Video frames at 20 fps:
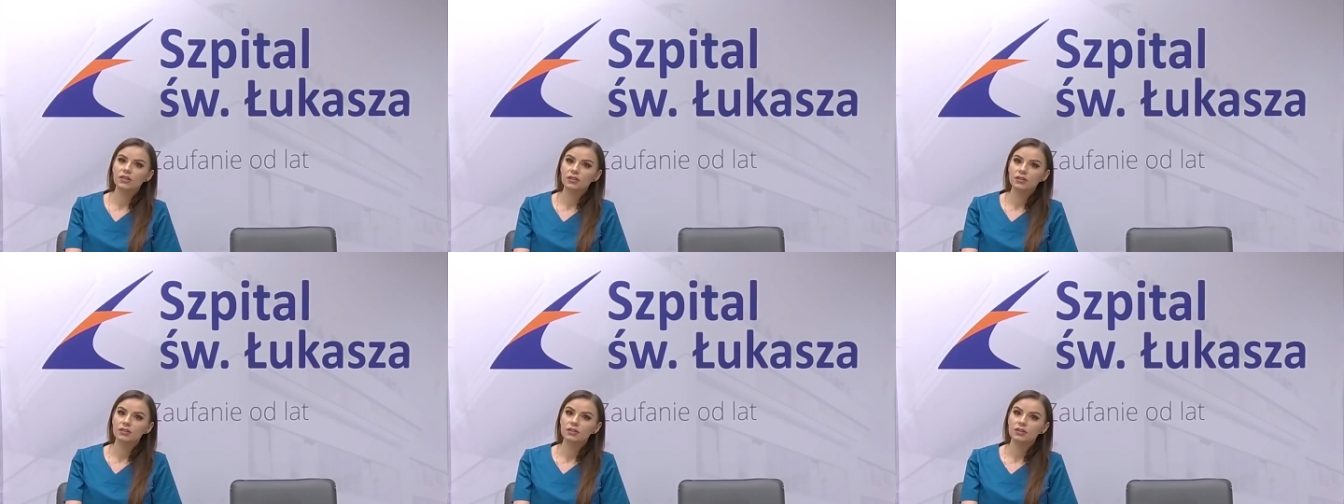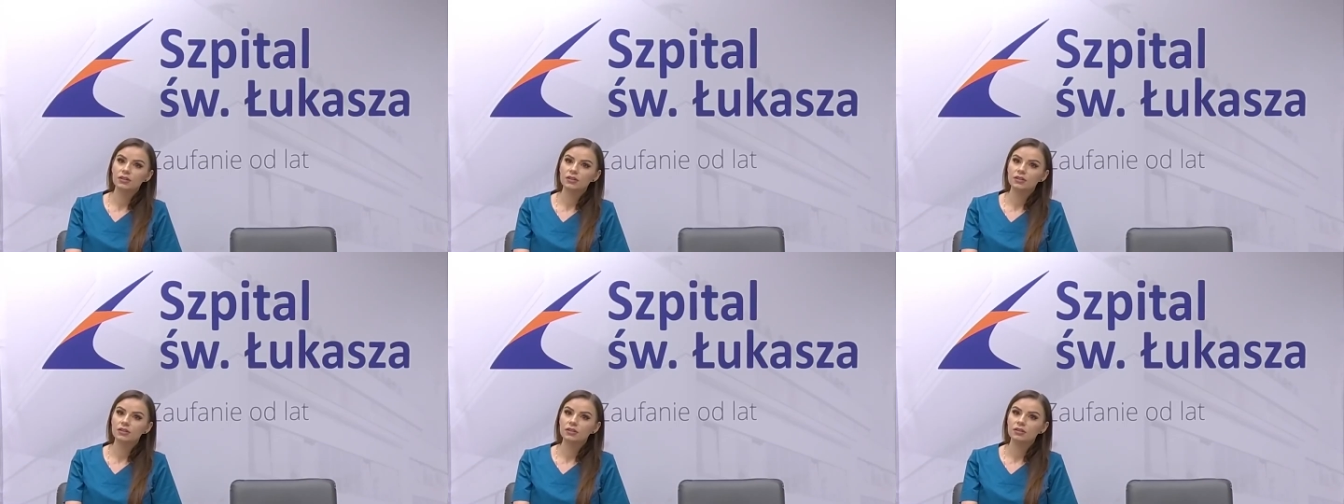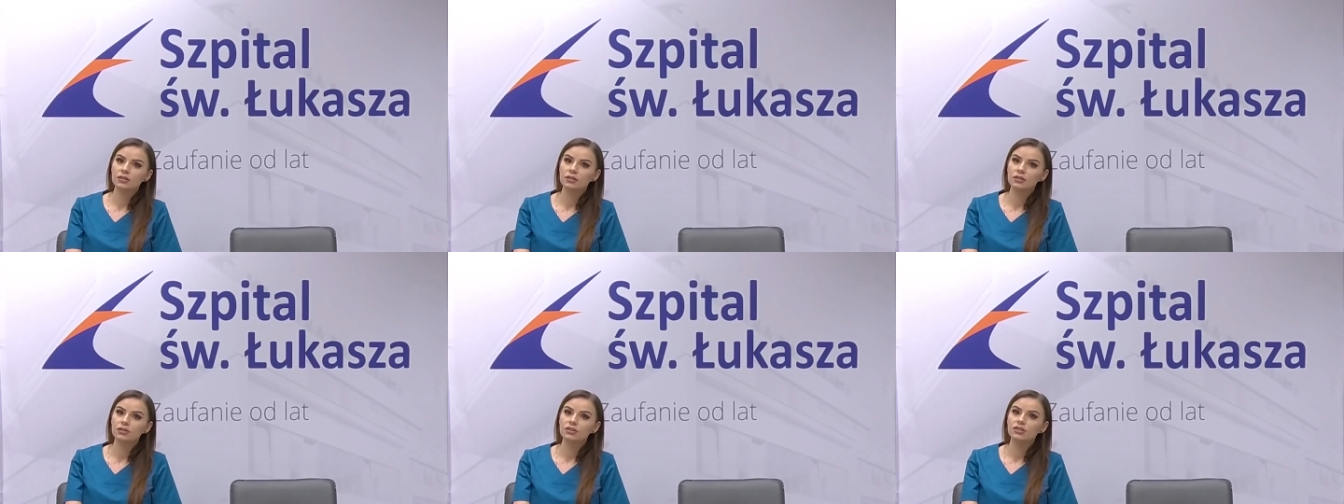
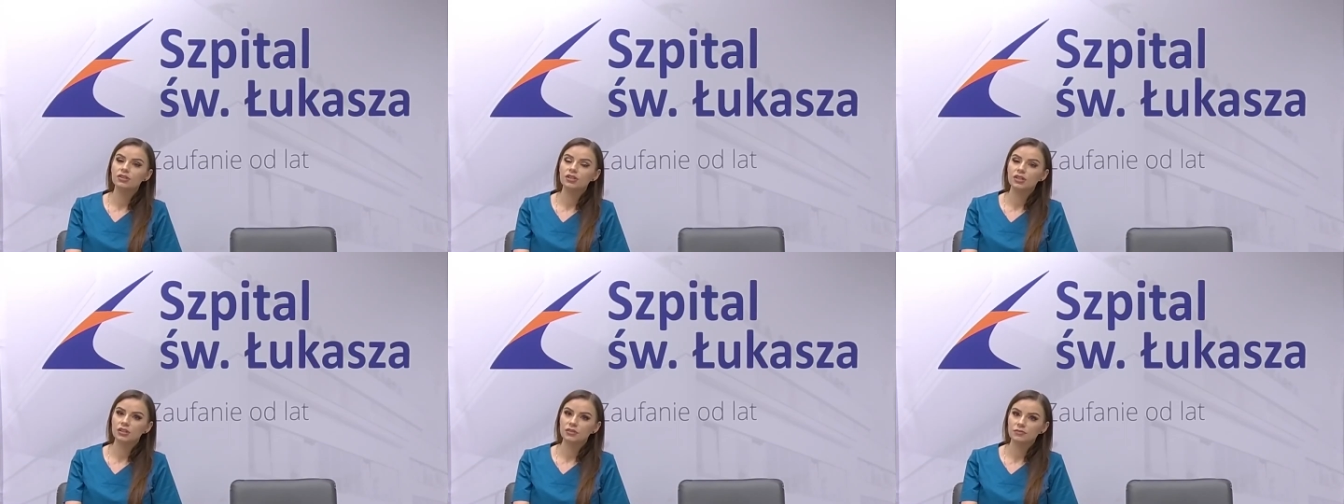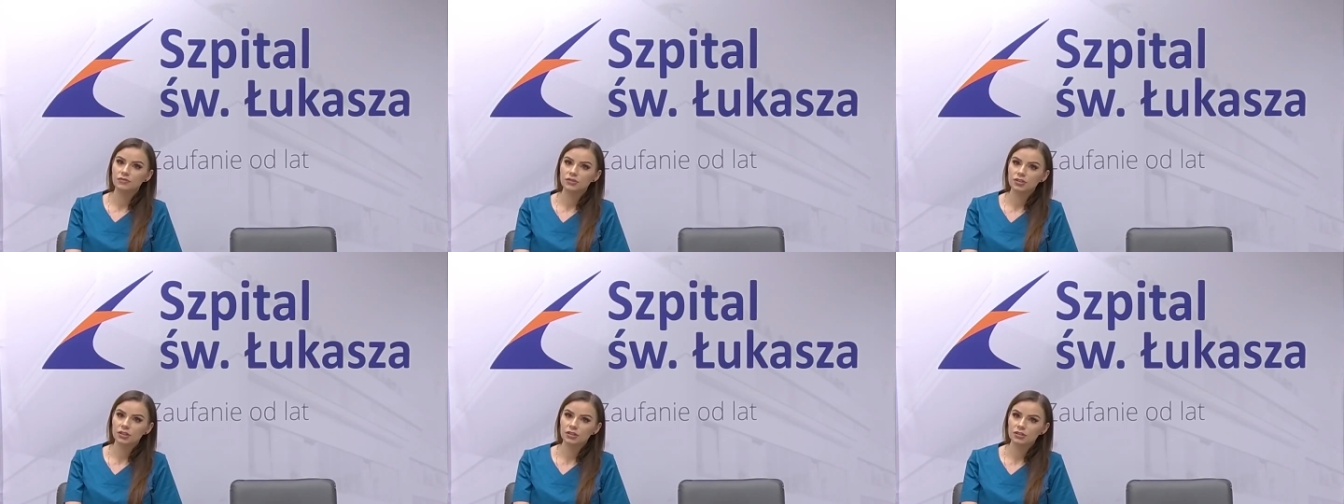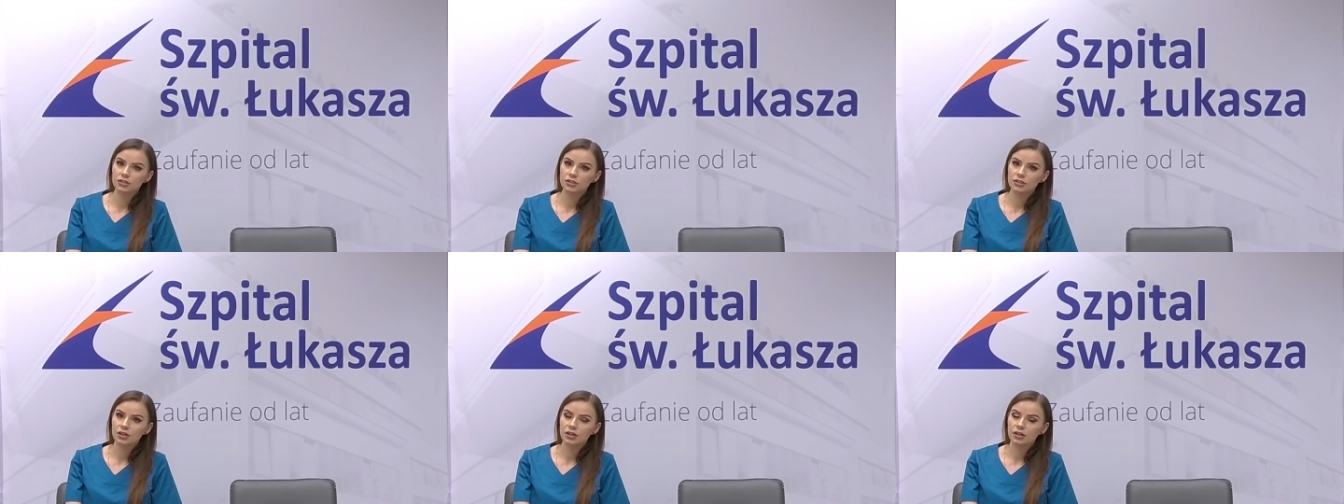litry dzień
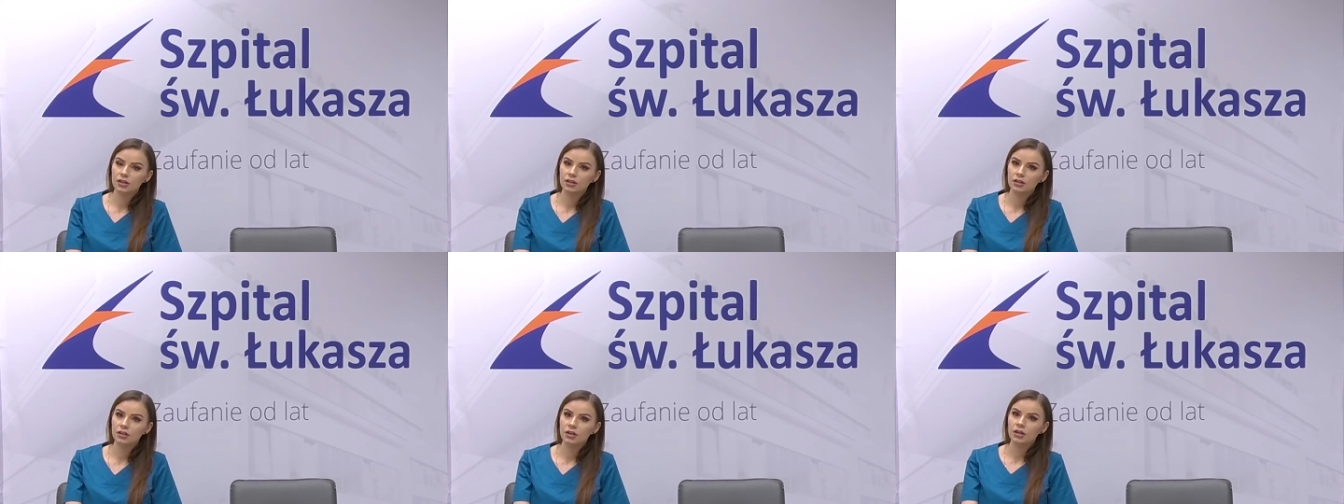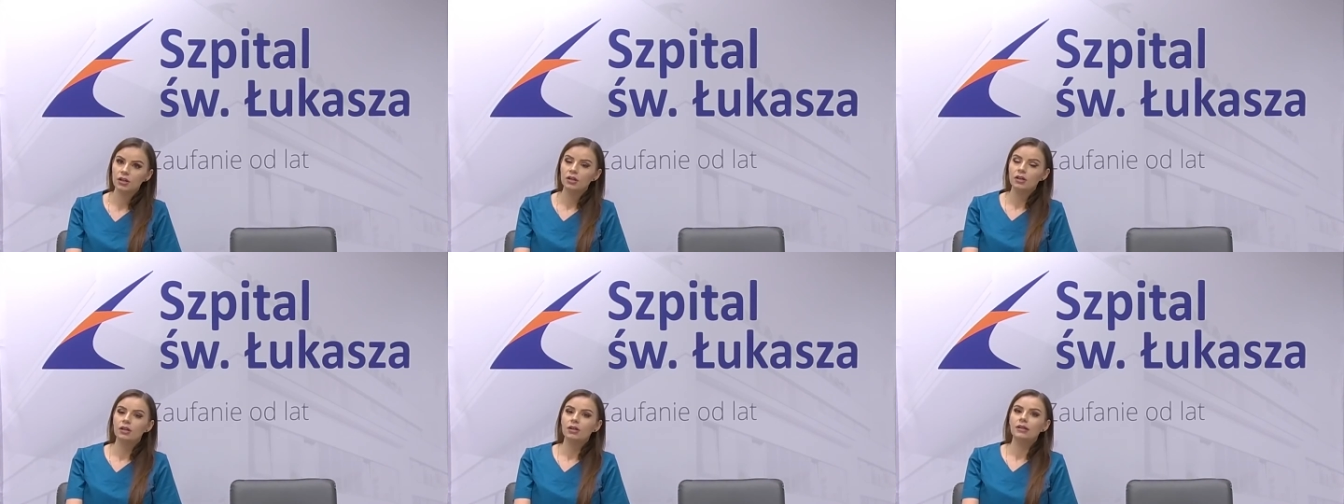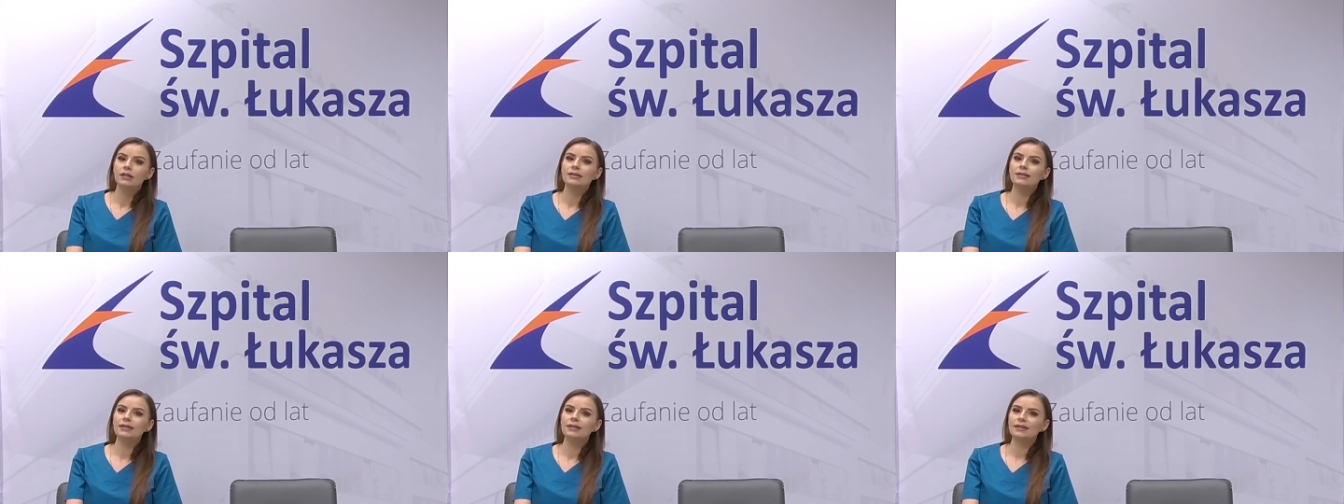wcześniej
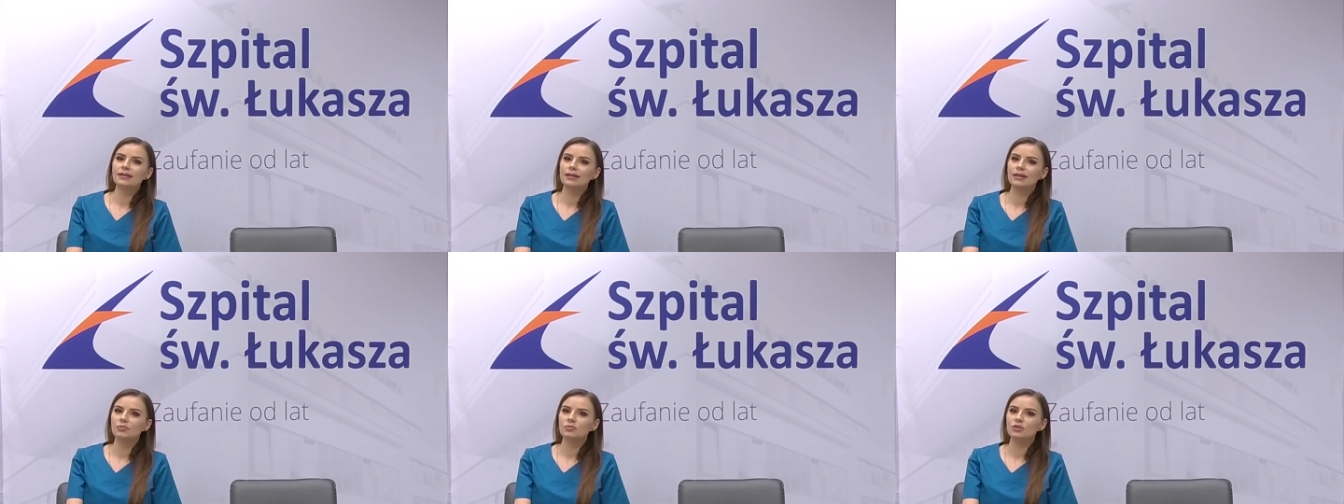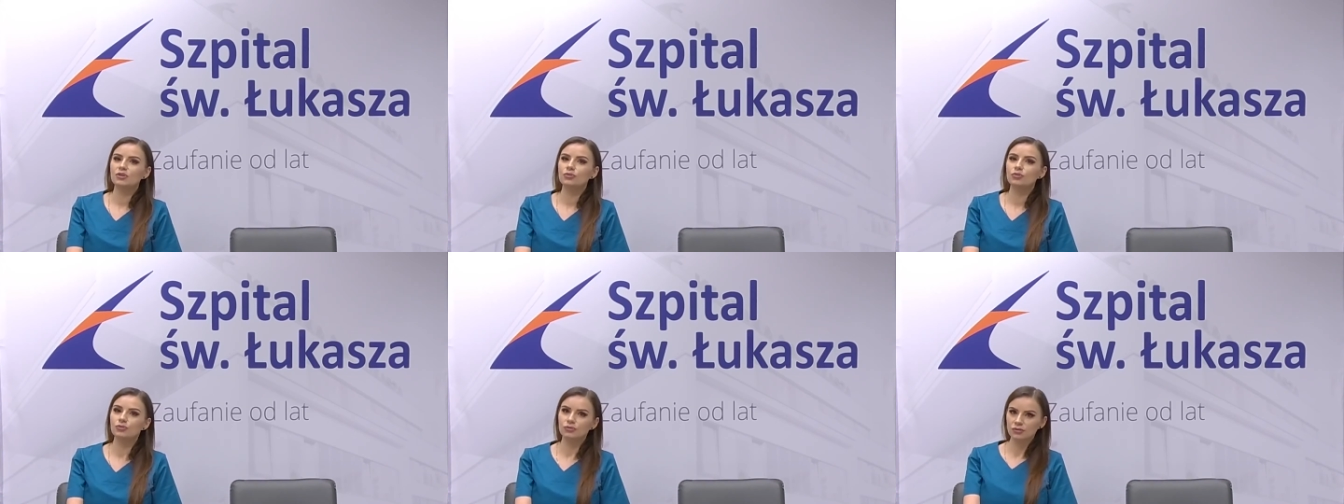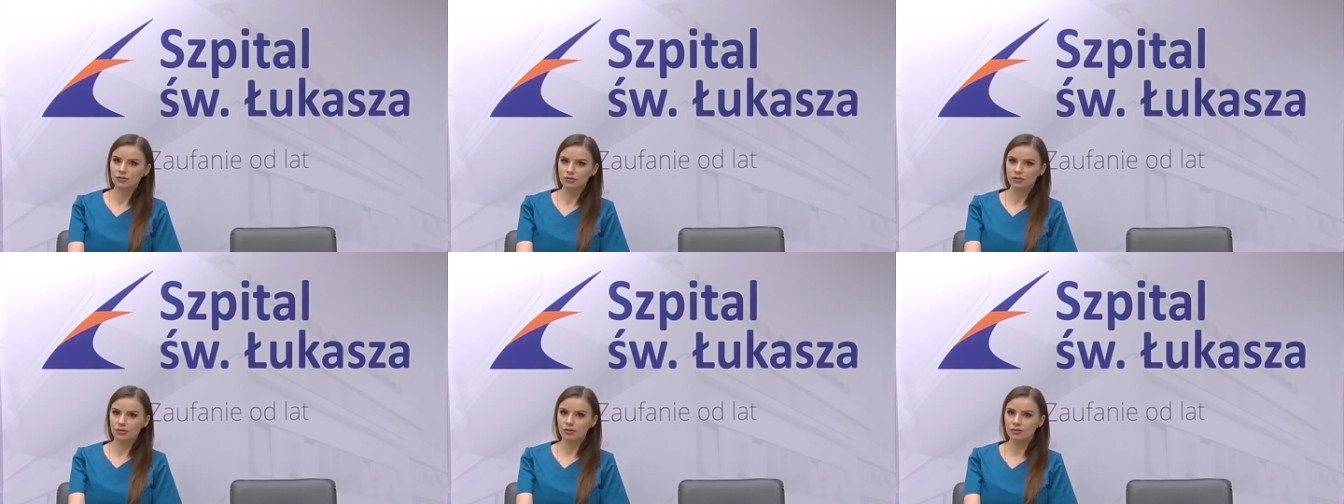nie jemy
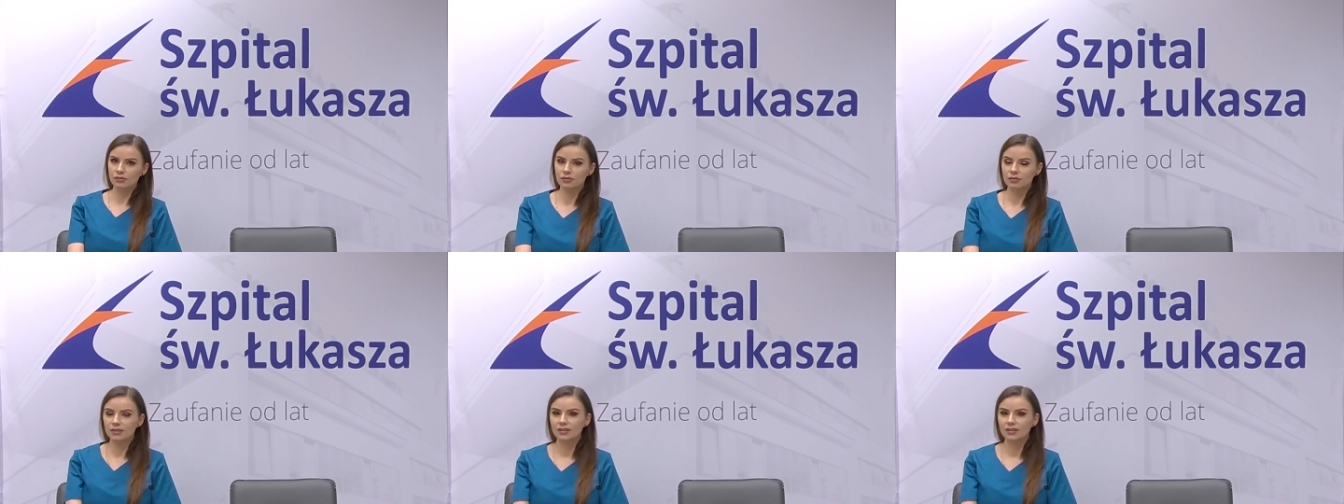tłusto.